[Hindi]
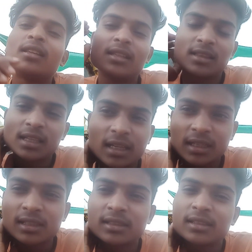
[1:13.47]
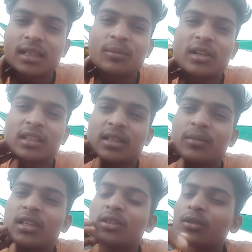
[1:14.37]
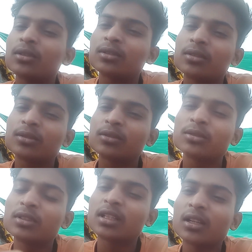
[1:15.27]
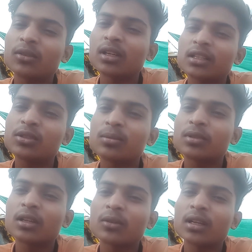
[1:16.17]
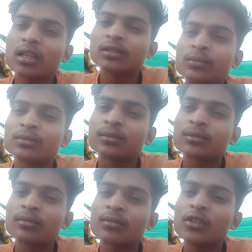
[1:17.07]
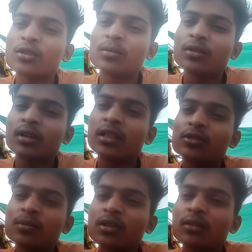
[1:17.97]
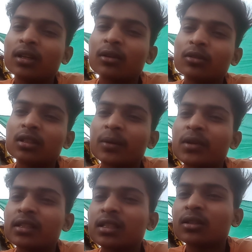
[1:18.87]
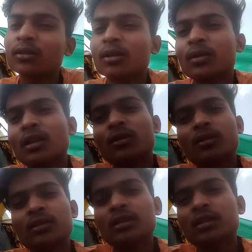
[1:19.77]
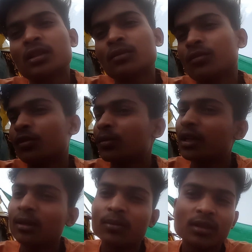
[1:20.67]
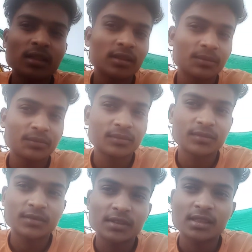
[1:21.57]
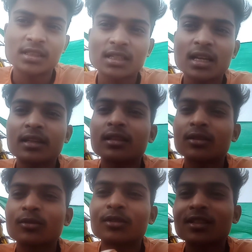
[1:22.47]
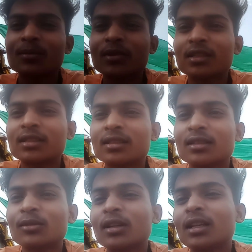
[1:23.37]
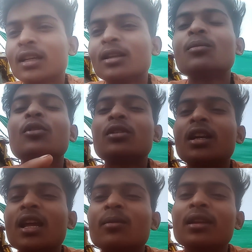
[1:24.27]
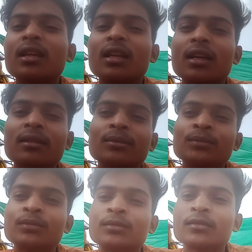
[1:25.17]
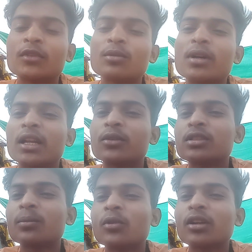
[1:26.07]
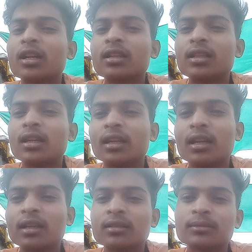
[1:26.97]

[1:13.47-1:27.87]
इतना नहीं मांगता मैं तो खुद करूँगा जॉब करूँगा जो भी होगा जो भी लूँगा खुद के पैसे से लूँगा भाई लोग मोबाइल भी शायद खुद के पैसे से लूँगा लेकिन बहुत टाइम लगेगा तो भाई को सपोर्ट करते रहना